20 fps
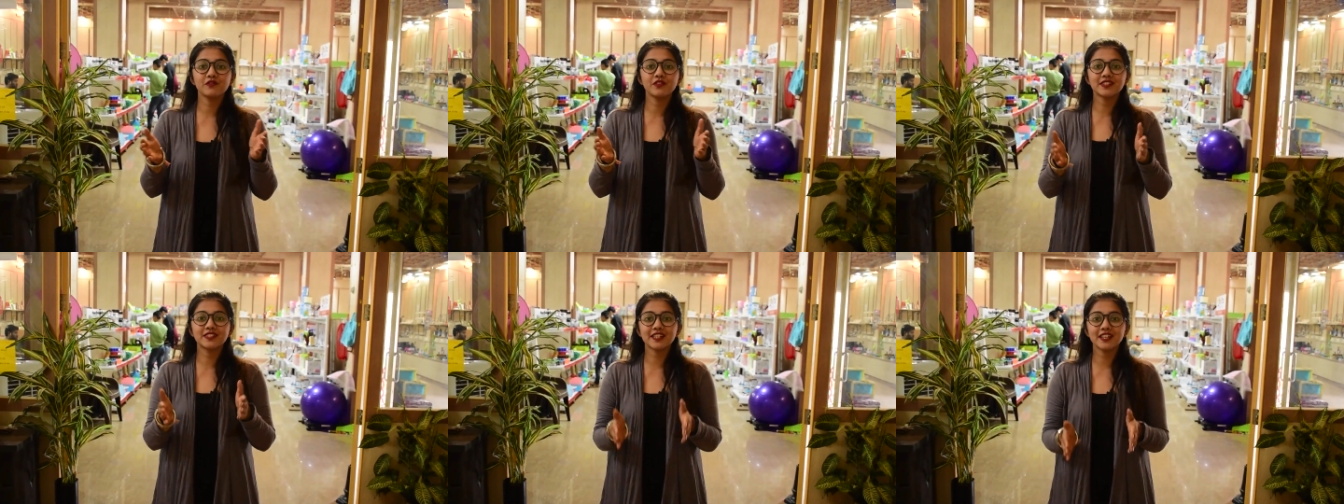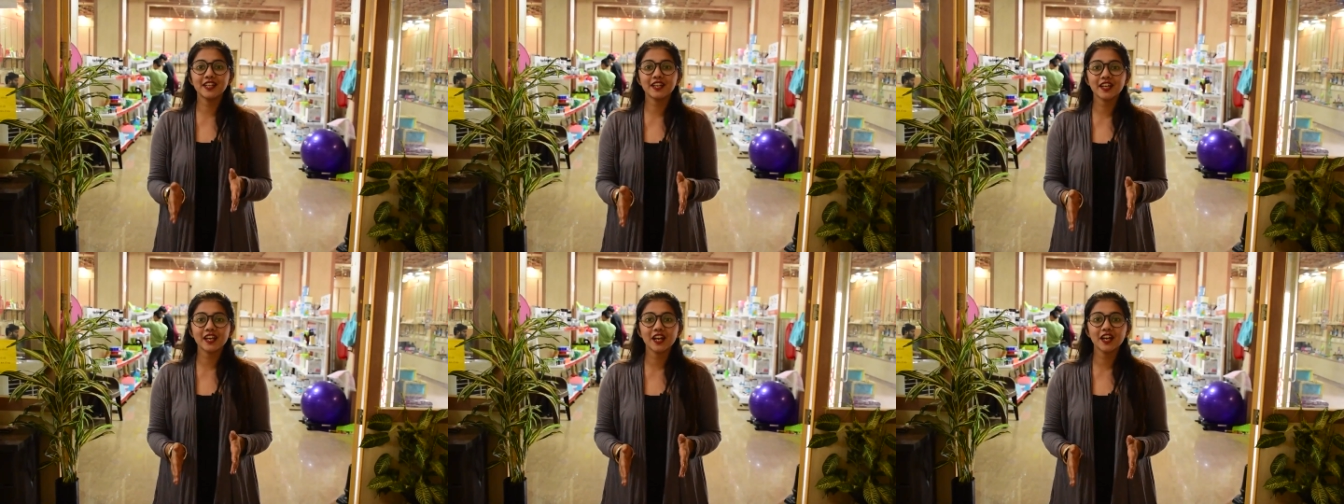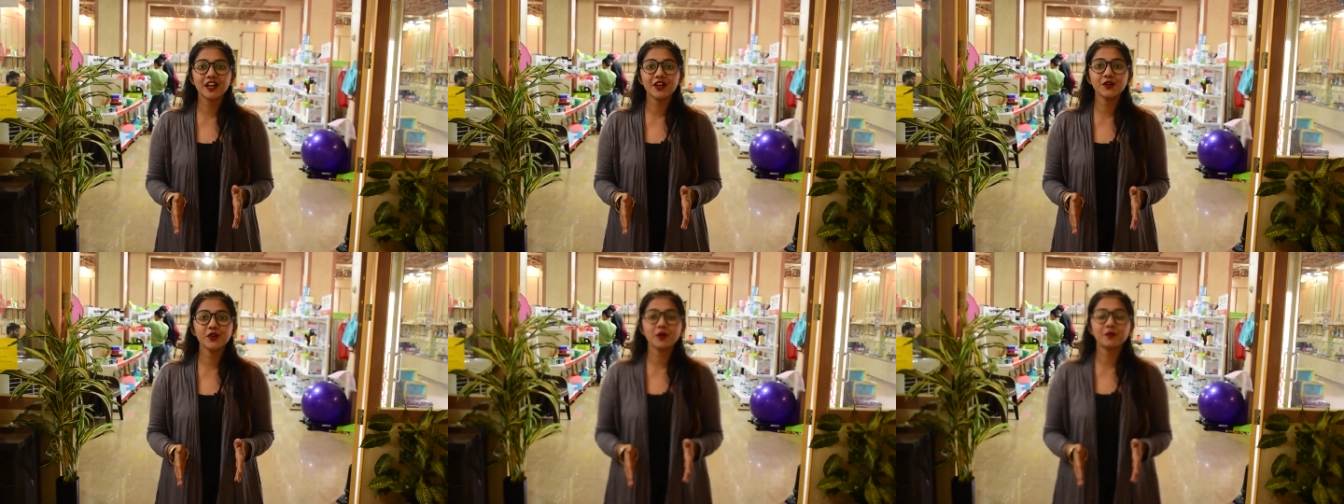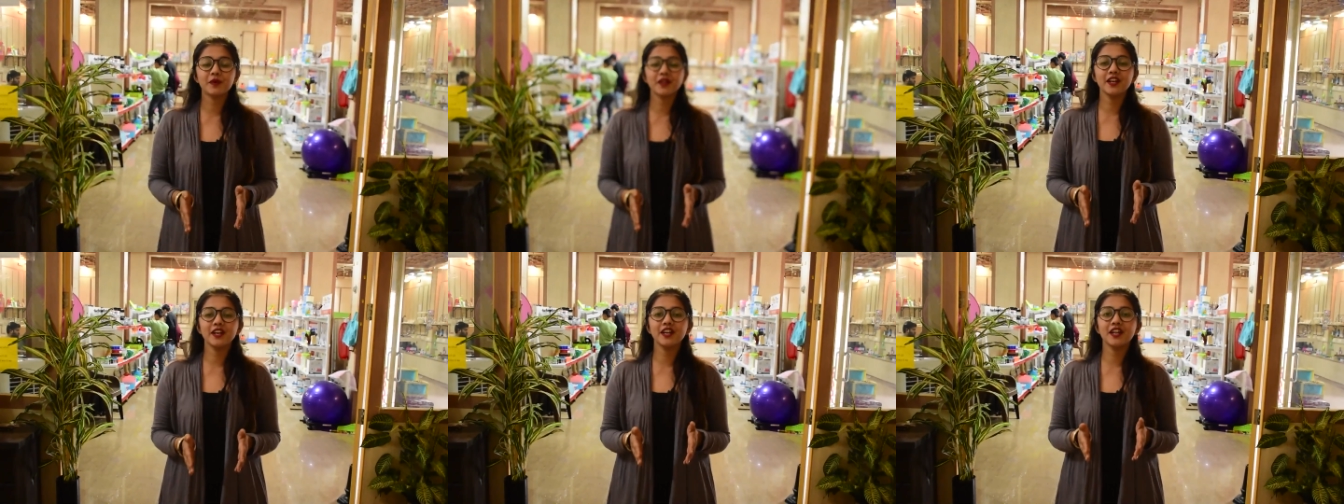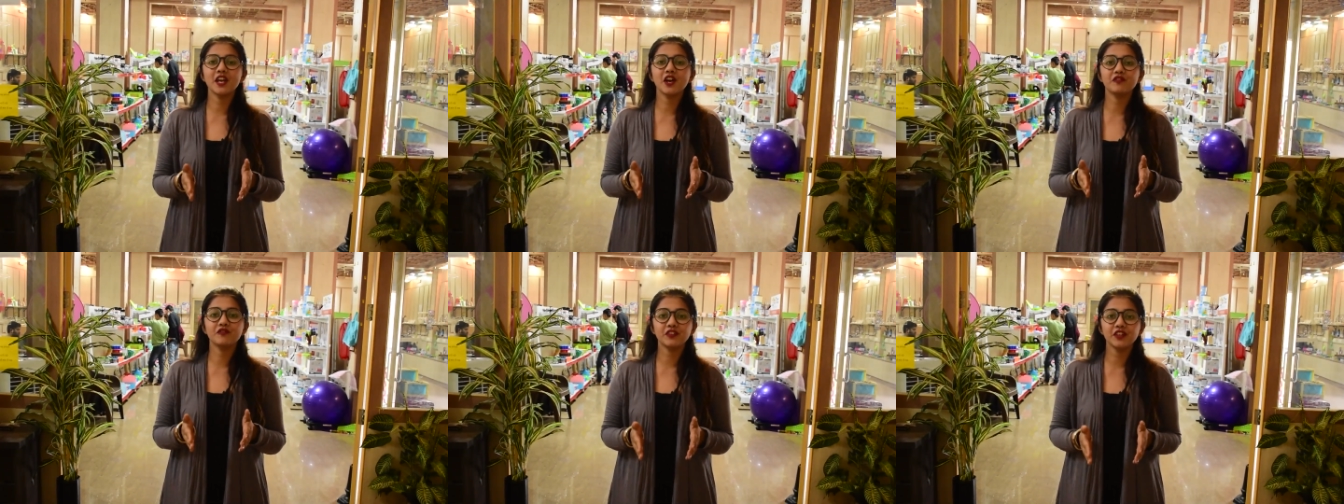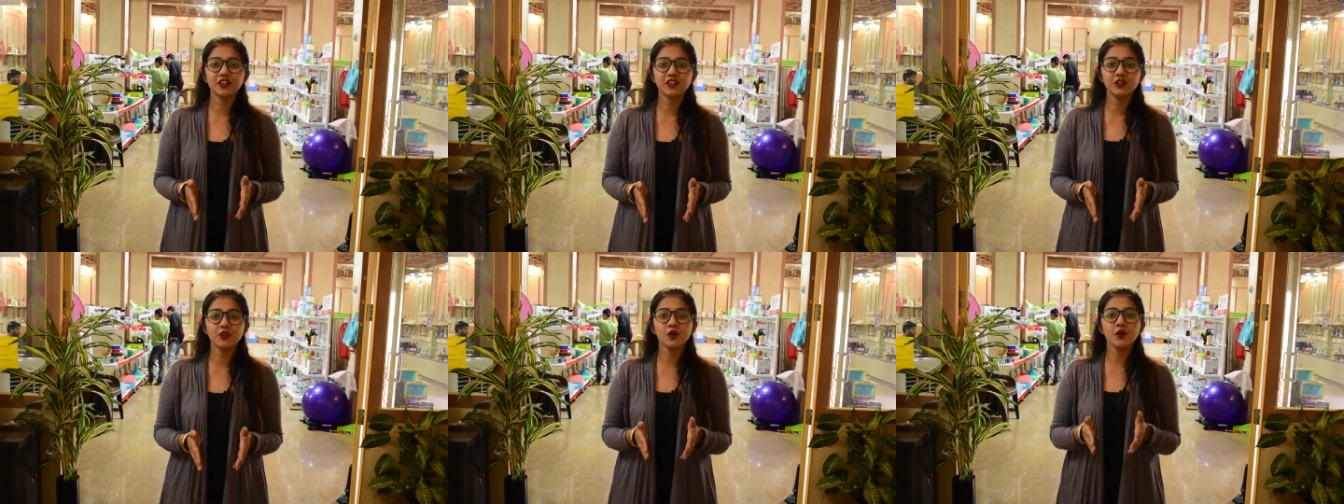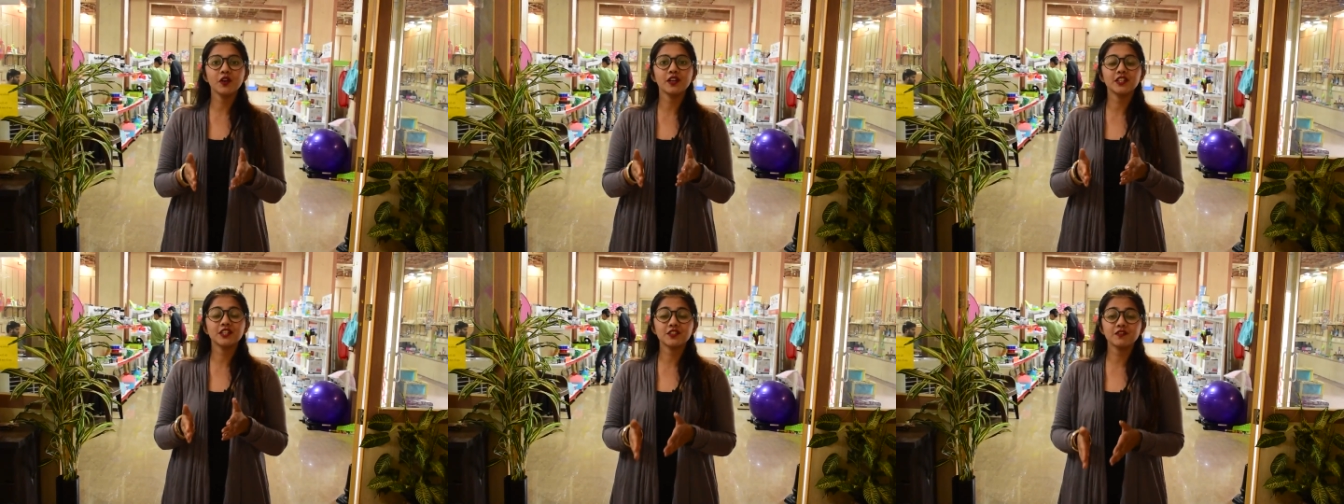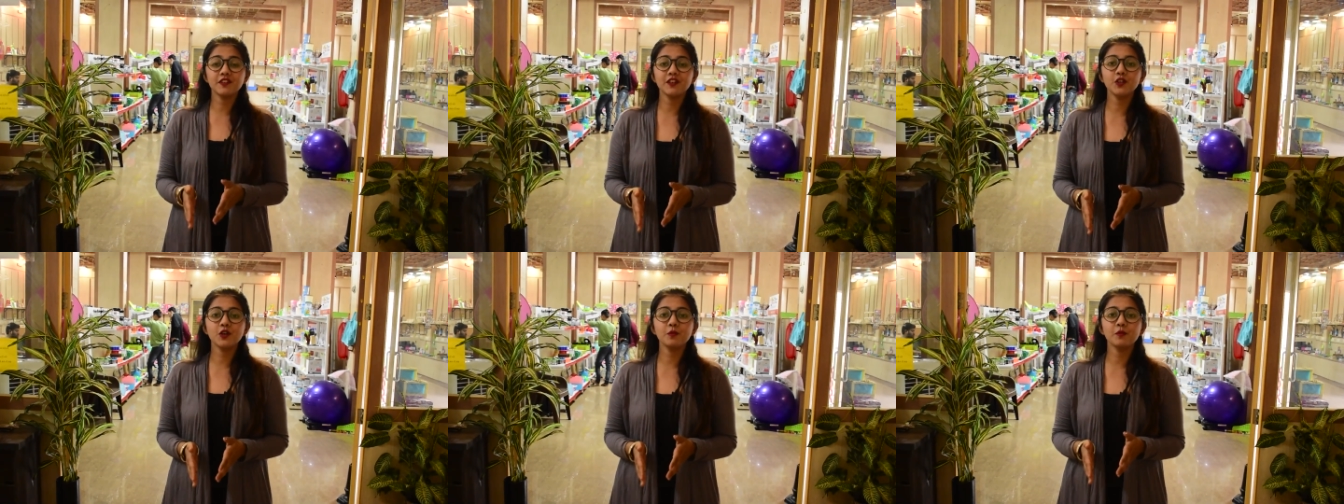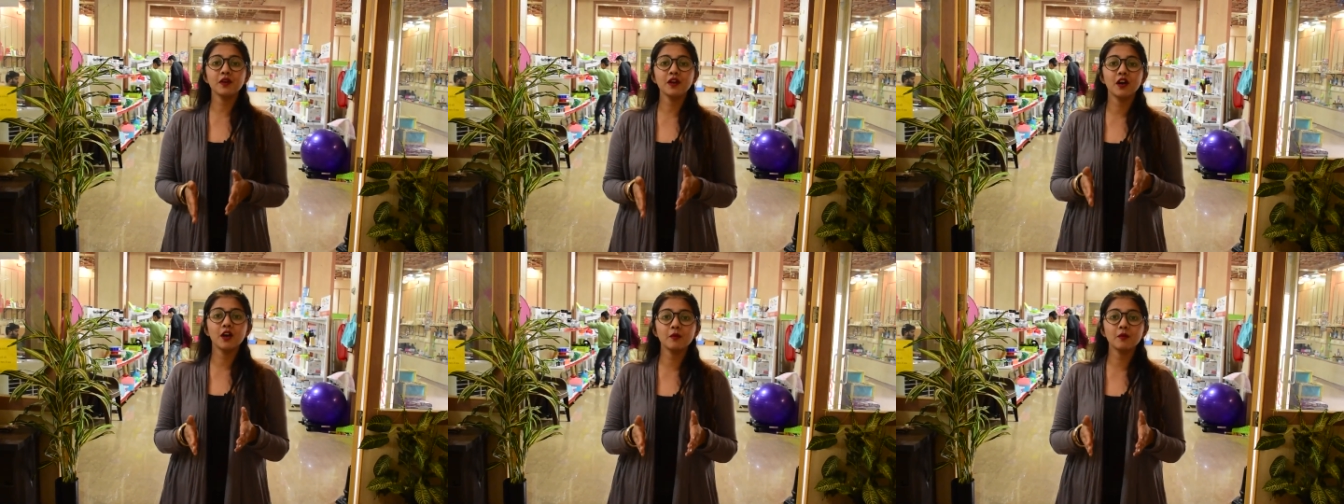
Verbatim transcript: फिर से लेके आ गई हूँ आपके लिए नया वीडियो और इस वीडियो में